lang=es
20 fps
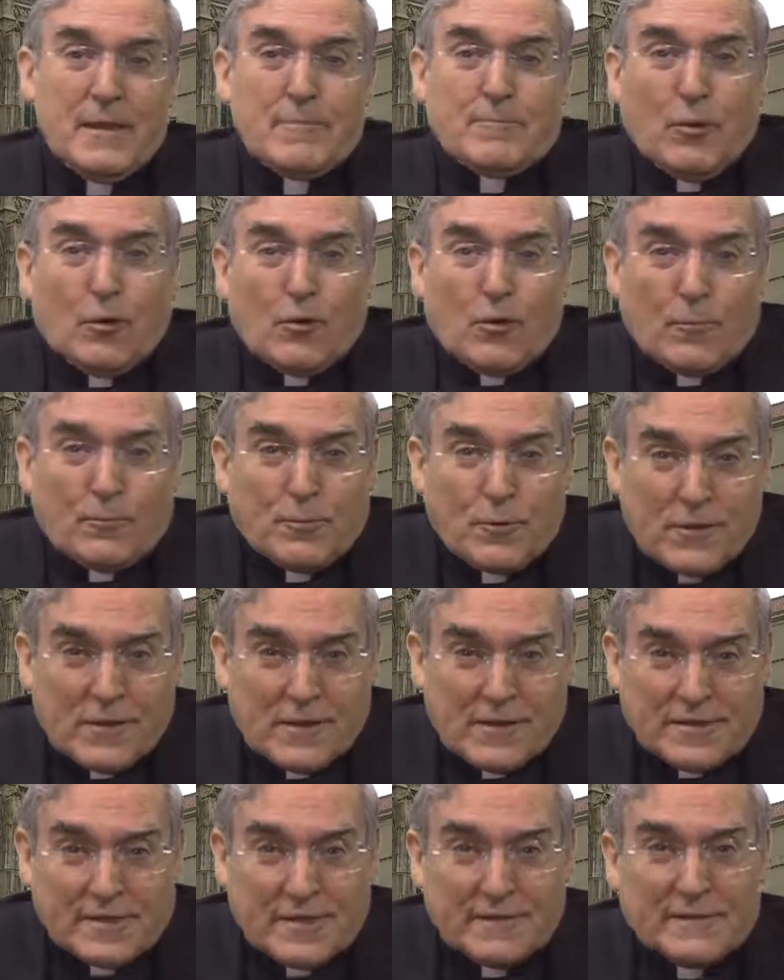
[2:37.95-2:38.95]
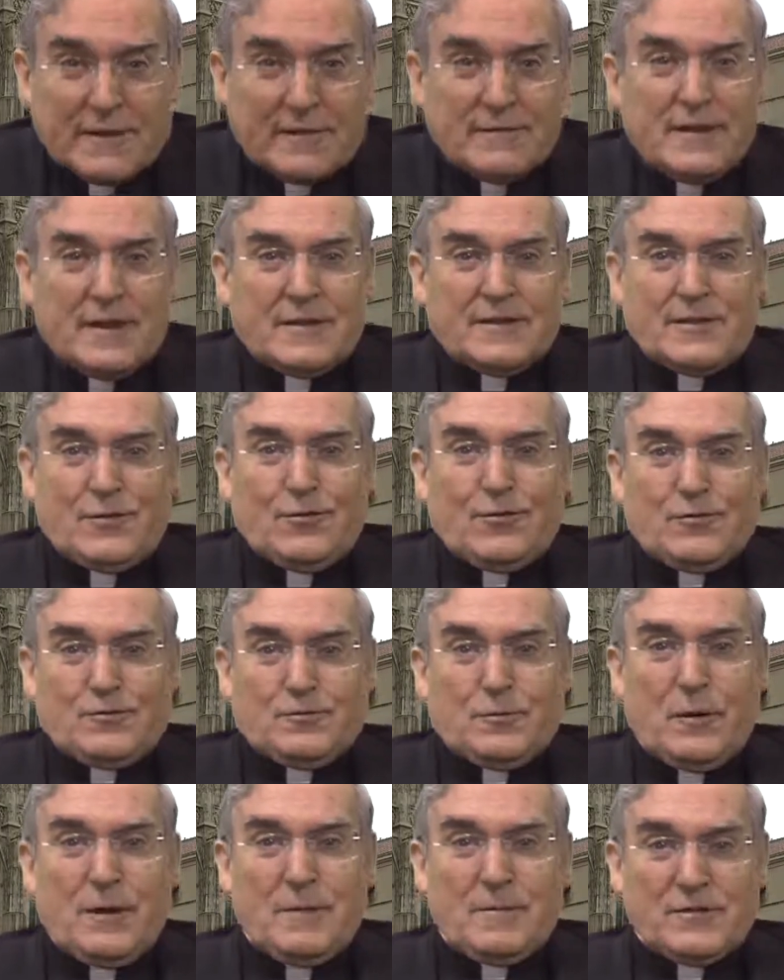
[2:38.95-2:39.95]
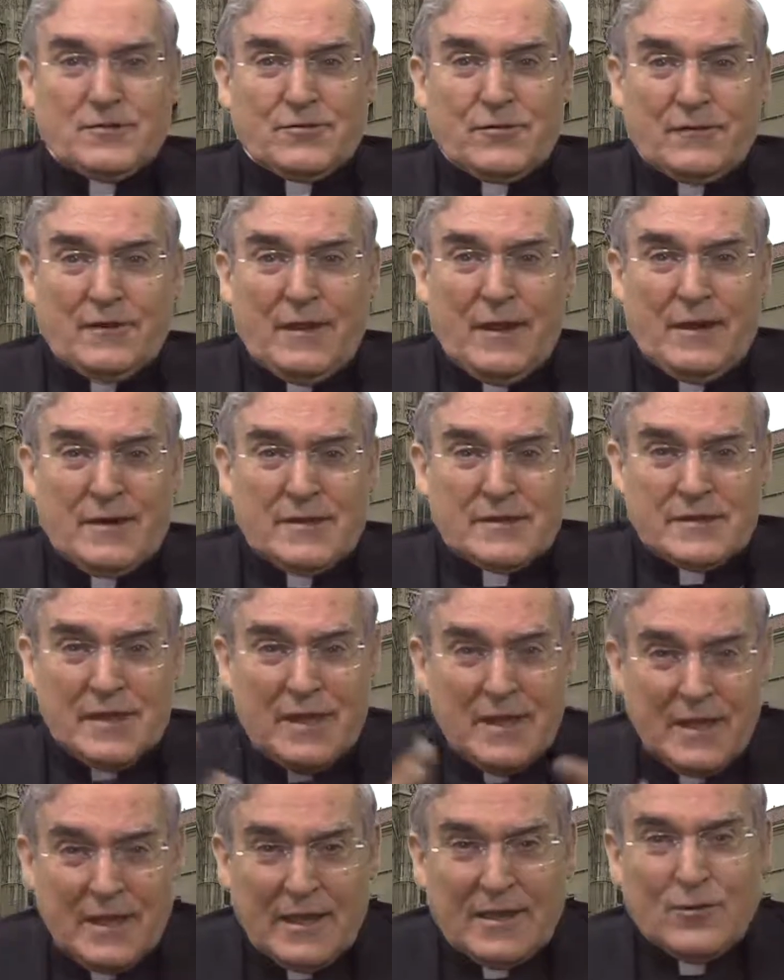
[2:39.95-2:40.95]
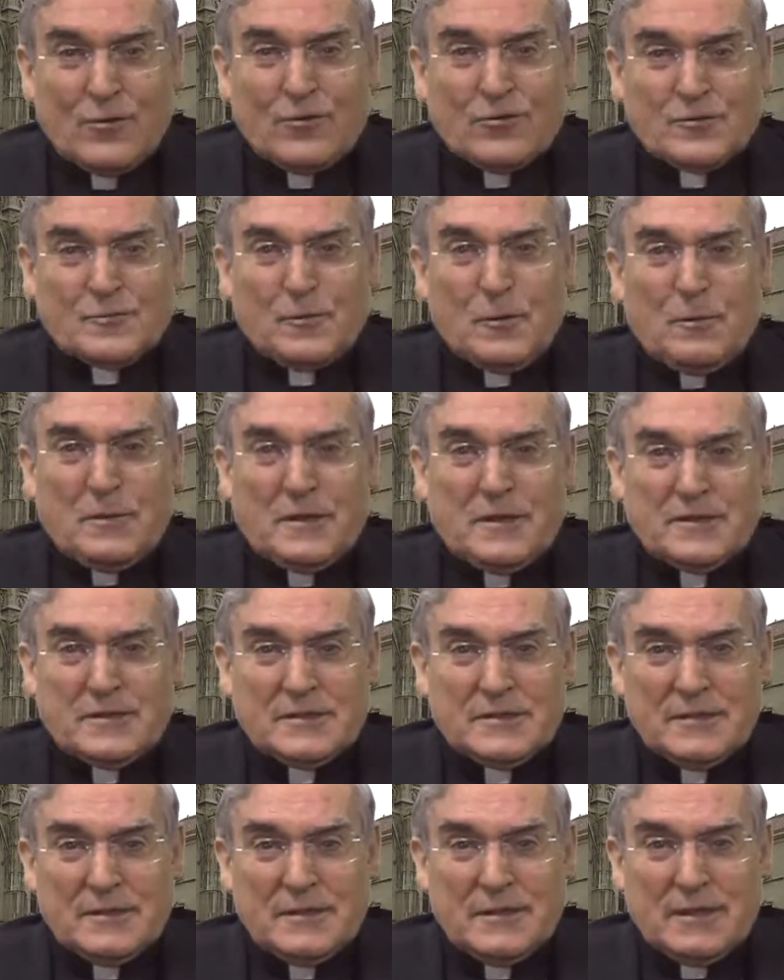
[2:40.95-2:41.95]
Pero no puede desentenderse de los problemas sociales y de los pobres.